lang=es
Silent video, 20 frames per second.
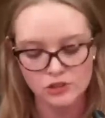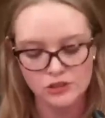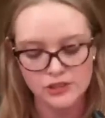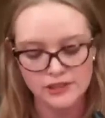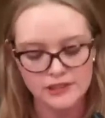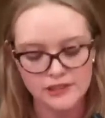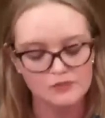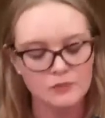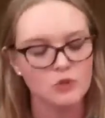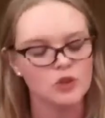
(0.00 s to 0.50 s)
nos
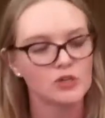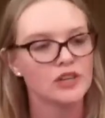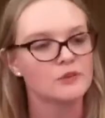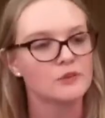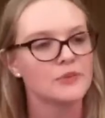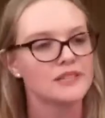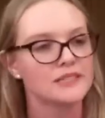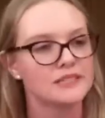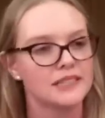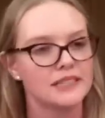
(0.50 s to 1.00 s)
sintamos
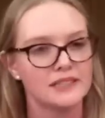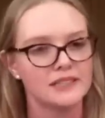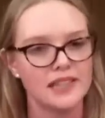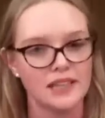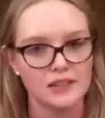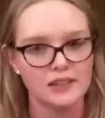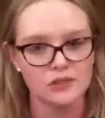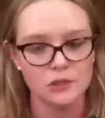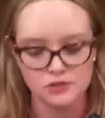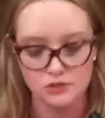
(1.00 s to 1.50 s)

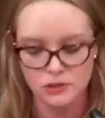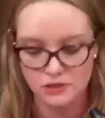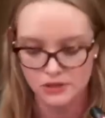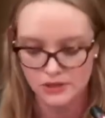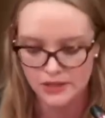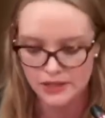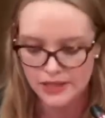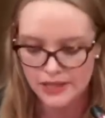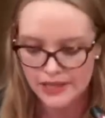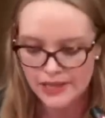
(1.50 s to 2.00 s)
representados
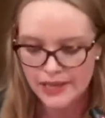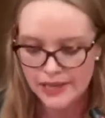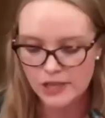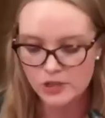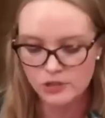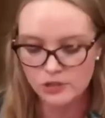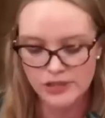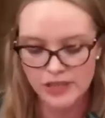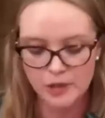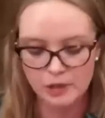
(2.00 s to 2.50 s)
y
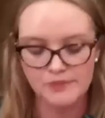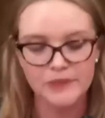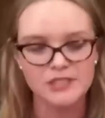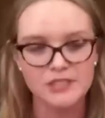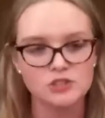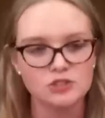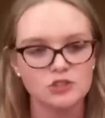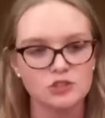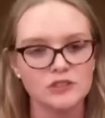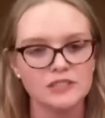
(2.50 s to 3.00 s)
donde las
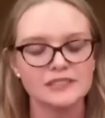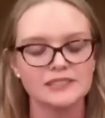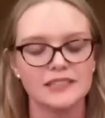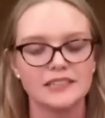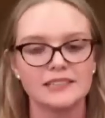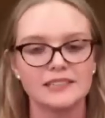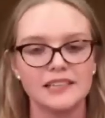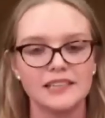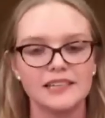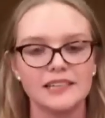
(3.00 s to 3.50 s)
personas
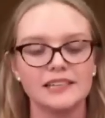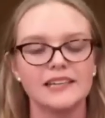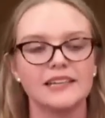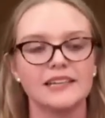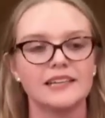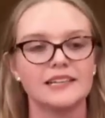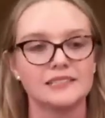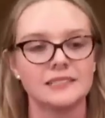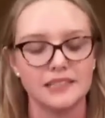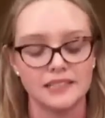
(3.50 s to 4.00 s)
estén en
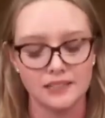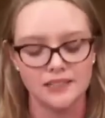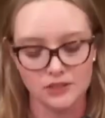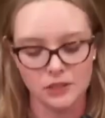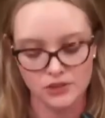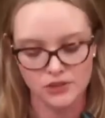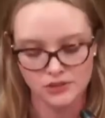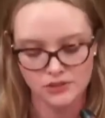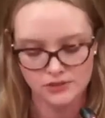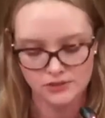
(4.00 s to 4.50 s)
el
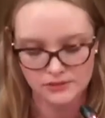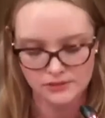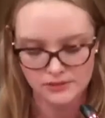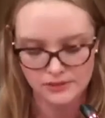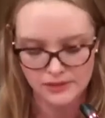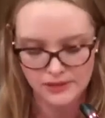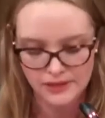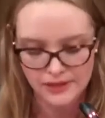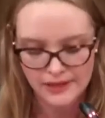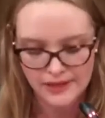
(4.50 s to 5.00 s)
centro.
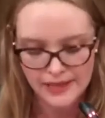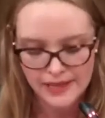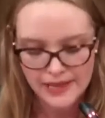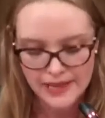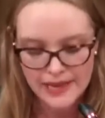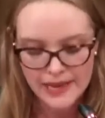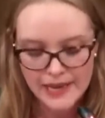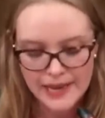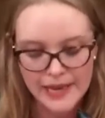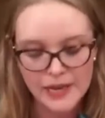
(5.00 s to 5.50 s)

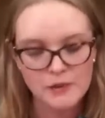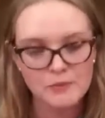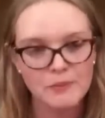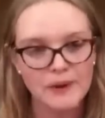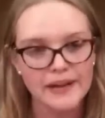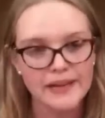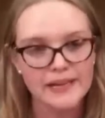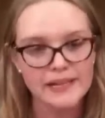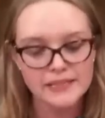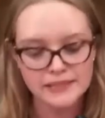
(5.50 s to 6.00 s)
El
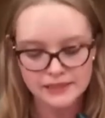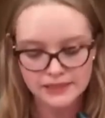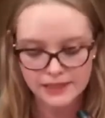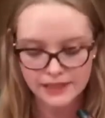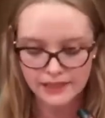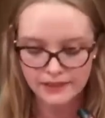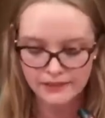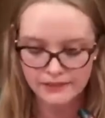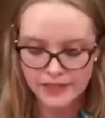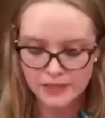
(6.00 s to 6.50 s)
país
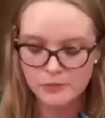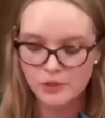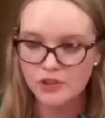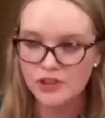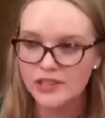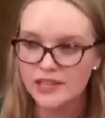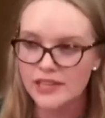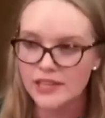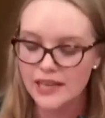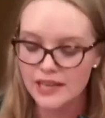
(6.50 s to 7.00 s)
que habremos
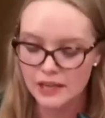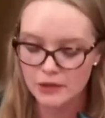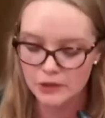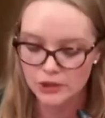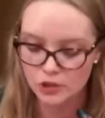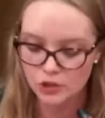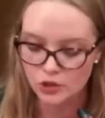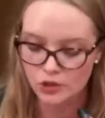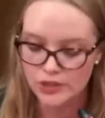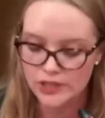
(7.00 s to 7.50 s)
de heredar a
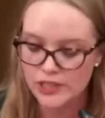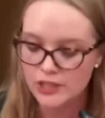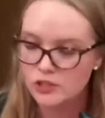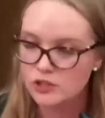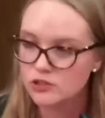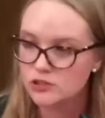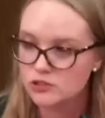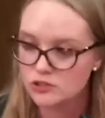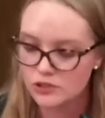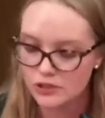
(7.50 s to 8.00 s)
nuestros
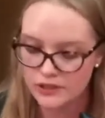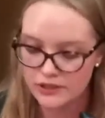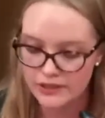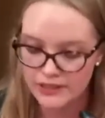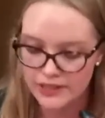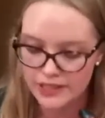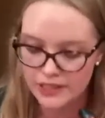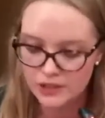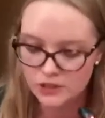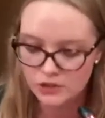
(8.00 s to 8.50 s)
hijos,
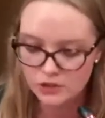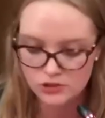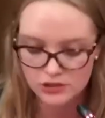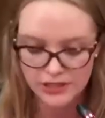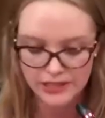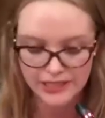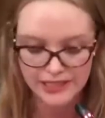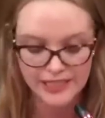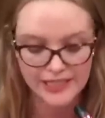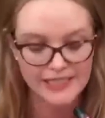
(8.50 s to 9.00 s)
nietos y
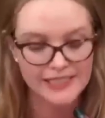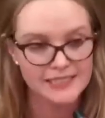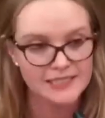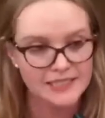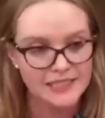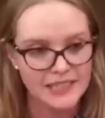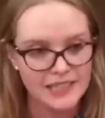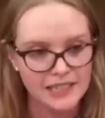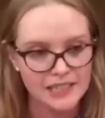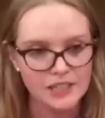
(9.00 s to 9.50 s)
a quienes les
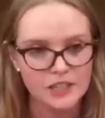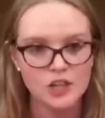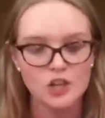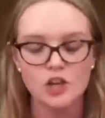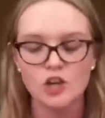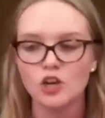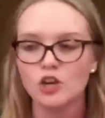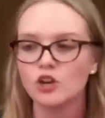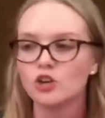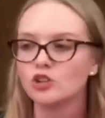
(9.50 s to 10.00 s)
sigan,
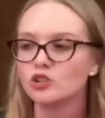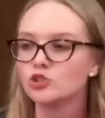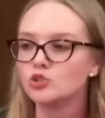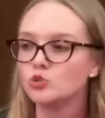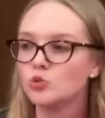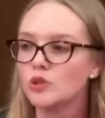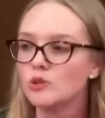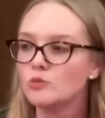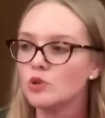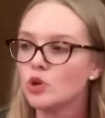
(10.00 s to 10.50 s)
lo
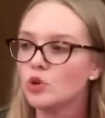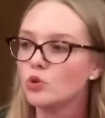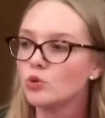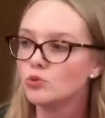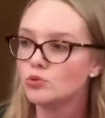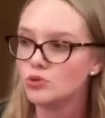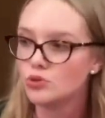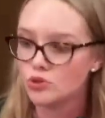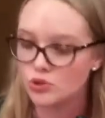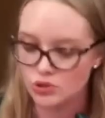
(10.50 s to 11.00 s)
construimos
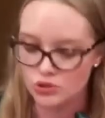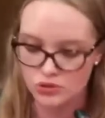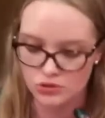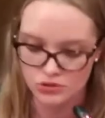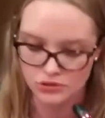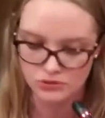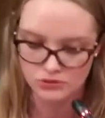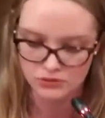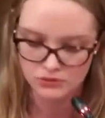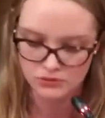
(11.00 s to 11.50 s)

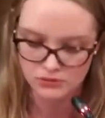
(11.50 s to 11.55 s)
juntos